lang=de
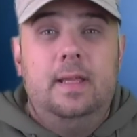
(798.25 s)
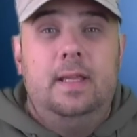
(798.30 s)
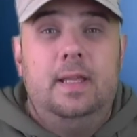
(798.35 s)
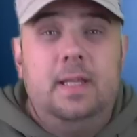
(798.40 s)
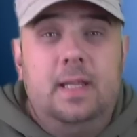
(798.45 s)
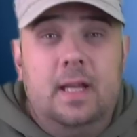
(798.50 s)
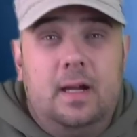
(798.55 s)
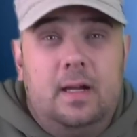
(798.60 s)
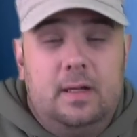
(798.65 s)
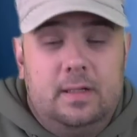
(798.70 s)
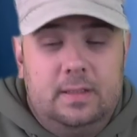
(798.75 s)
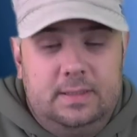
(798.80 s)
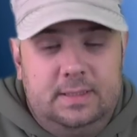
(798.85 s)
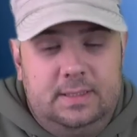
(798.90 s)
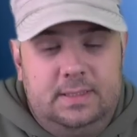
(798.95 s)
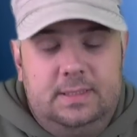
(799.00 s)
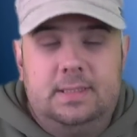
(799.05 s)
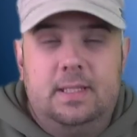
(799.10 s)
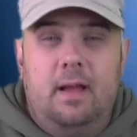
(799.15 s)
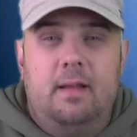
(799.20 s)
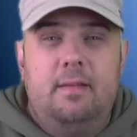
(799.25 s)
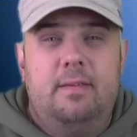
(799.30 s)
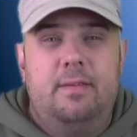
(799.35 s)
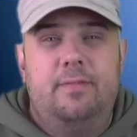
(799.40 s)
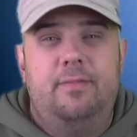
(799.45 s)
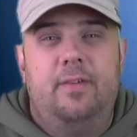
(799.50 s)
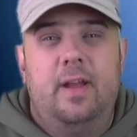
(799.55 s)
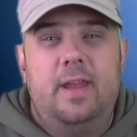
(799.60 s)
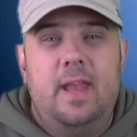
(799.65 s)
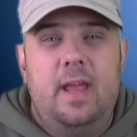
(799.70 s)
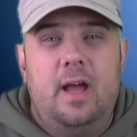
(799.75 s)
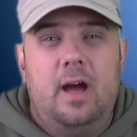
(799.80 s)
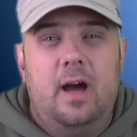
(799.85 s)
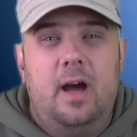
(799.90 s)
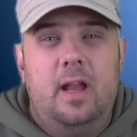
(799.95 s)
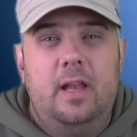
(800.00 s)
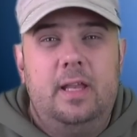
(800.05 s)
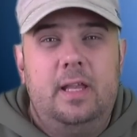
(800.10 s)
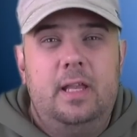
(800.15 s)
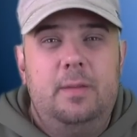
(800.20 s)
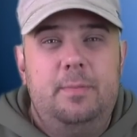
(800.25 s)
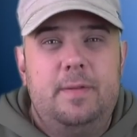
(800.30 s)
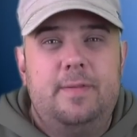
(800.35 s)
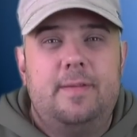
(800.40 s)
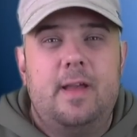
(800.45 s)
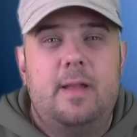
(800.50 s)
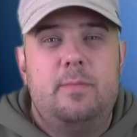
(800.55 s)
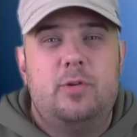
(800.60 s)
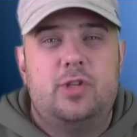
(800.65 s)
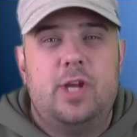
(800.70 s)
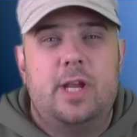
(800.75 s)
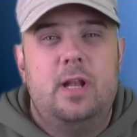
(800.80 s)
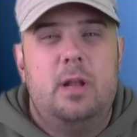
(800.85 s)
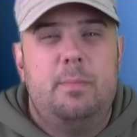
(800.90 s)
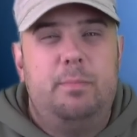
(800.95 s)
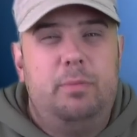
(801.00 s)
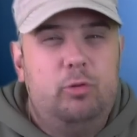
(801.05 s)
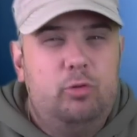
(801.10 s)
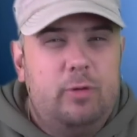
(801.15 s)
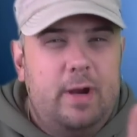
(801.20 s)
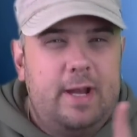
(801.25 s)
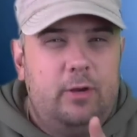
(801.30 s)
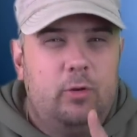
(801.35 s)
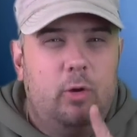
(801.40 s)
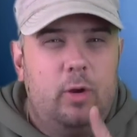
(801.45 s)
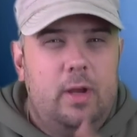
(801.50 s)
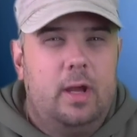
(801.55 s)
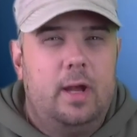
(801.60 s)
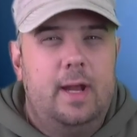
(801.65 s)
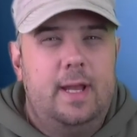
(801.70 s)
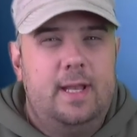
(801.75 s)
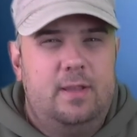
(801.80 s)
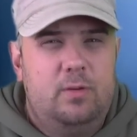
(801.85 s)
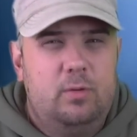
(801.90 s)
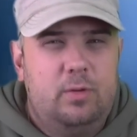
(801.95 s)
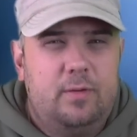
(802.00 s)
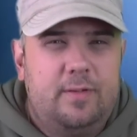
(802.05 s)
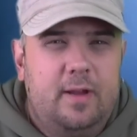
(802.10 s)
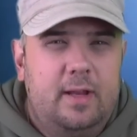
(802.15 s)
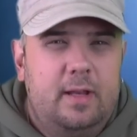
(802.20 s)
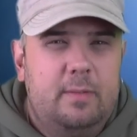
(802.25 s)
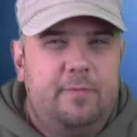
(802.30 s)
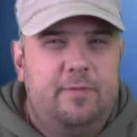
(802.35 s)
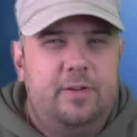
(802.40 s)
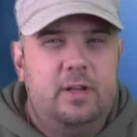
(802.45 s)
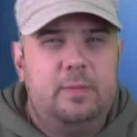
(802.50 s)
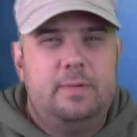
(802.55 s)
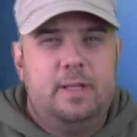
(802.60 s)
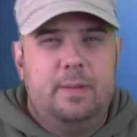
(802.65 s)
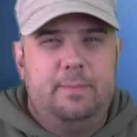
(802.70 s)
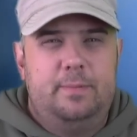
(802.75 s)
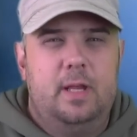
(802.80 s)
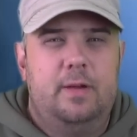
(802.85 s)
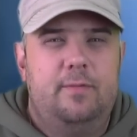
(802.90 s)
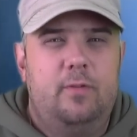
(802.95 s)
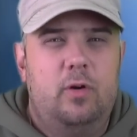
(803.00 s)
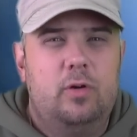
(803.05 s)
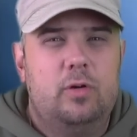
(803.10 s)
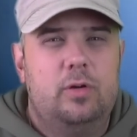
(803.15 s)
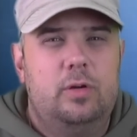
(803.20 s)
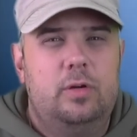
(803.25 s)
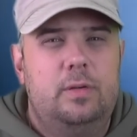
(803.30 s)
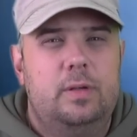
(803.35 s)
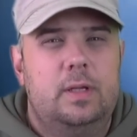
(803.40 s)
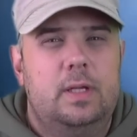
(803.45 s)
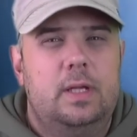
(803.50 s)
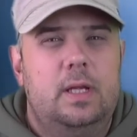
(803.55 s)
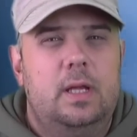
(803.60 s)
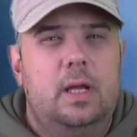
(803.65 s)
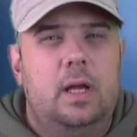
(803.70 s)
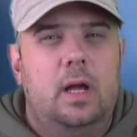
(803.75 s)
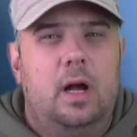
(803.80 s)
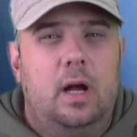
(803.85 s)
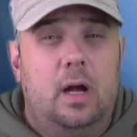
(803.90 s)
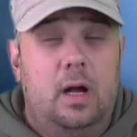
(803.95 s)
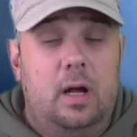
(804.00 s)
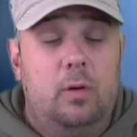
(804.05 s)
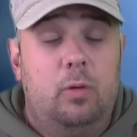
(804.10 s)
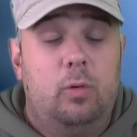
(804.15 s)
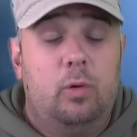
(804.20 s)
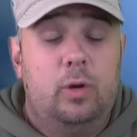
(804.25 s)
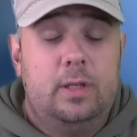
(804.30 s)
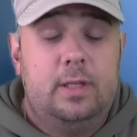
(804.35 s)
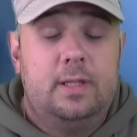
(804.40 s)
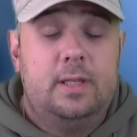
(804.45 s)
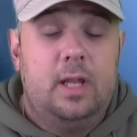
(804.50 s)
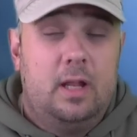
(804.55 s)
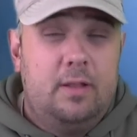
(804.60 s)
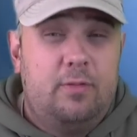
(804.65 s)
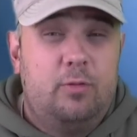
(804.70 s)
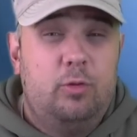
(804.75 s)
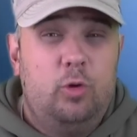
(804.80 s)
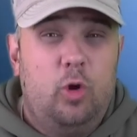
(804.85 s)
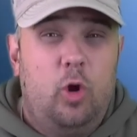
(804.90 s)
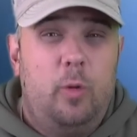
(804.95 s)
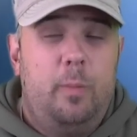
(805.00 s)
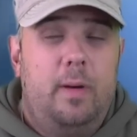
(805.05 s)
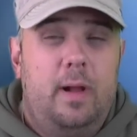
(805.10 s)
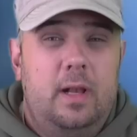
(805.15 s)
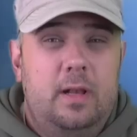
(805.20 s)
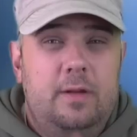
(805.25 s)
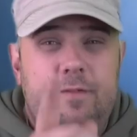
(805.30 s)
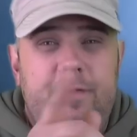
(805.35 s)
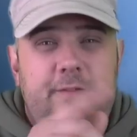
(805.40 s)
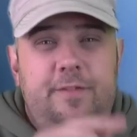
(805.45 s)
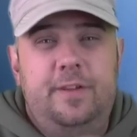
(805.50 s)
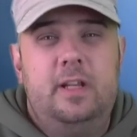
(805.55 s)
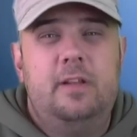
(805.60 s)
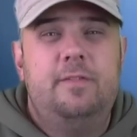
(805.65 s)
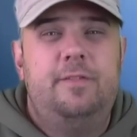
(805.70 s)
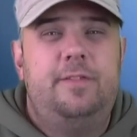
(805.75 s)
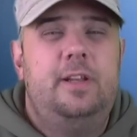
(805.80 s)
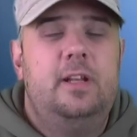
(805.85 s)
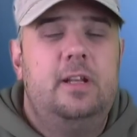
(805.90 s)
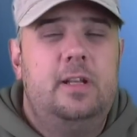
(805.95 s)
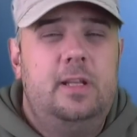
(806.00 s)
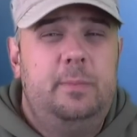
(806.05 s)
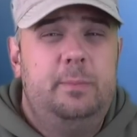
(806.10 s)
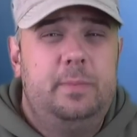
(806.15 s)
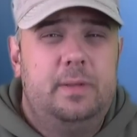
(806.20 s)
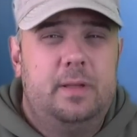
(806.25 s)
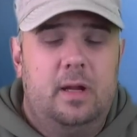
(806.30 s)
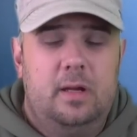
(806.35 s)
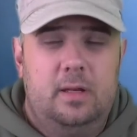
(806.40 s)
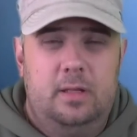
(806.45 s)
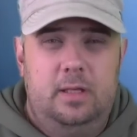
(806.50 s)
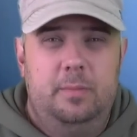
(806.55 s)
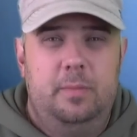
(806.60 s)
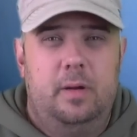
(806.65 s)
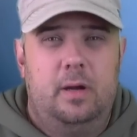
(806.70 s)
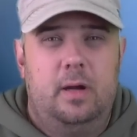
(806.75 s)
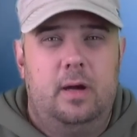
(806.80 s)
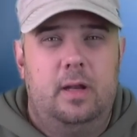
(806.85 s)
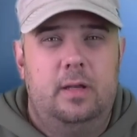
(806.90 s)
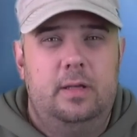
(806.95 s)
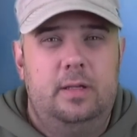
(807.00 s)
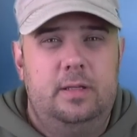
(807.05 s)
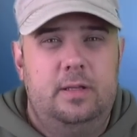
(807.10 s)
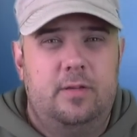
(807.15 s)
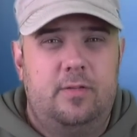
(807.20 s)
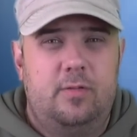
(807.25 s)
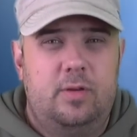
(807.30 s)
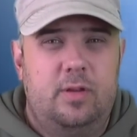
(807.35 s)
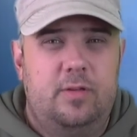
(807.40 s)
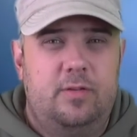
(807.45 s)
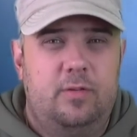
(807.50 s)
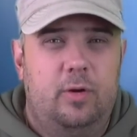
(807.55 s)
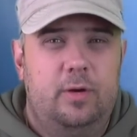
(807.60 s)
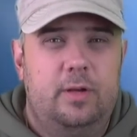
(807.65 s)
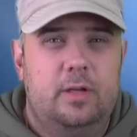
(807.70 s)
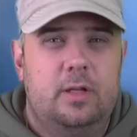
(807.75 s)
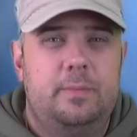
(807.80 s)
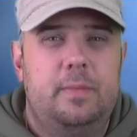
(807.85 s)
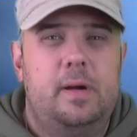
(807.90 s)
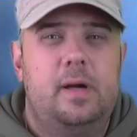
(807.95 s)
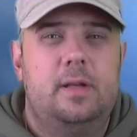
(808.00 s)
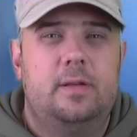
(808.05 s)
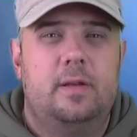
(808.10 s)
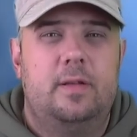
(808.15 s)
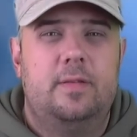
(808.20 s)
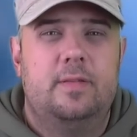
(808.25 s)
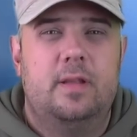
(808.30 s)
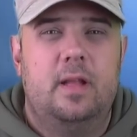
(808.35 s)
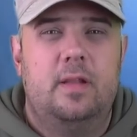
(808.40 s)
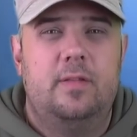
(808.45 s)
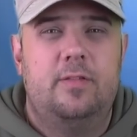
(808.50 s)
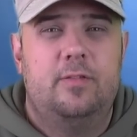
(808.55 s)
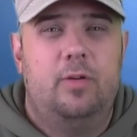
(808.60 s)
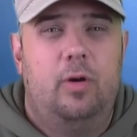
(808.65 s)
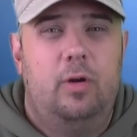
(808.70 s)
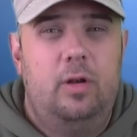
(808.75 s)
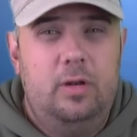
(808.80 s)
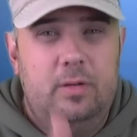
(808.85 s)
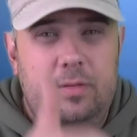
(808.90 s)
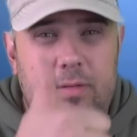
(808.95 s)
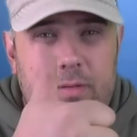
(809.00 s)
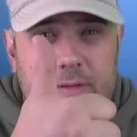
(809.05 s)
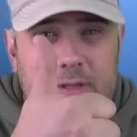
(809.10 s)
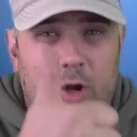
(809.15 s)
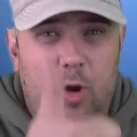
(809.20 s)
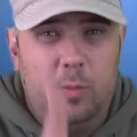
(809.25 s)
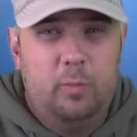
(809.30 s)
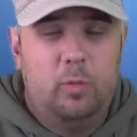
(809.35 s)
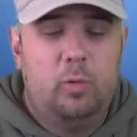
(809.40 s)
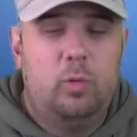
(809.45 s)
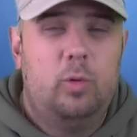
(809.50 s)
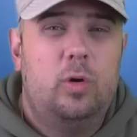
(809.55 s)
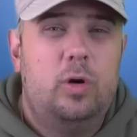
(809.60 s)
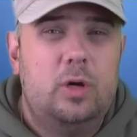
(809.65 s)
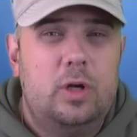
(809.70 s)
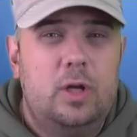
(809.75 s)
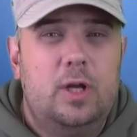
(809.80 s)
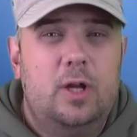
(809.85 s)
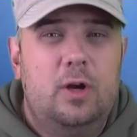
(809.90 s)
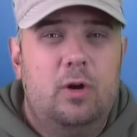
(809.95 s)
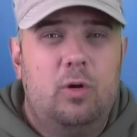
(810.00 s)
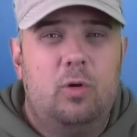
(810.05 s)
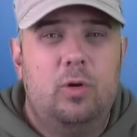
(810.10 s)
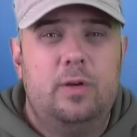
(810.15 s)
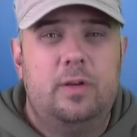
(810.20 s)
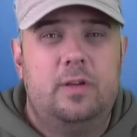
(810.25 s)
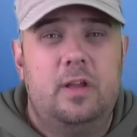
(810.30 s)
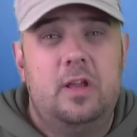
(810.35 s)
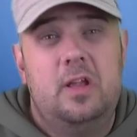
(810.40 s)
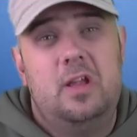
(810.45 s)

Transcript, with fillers: Ja, das war der Ali mit seinem Channel Blu-ray-Neuheiten und seinem Filmtipp der Woche. Und dazu nochmal vielen, vielen lieben Dank, lieber Ali, dass du das heute gemacht hast. Ganz toll. Daumen hoch. Und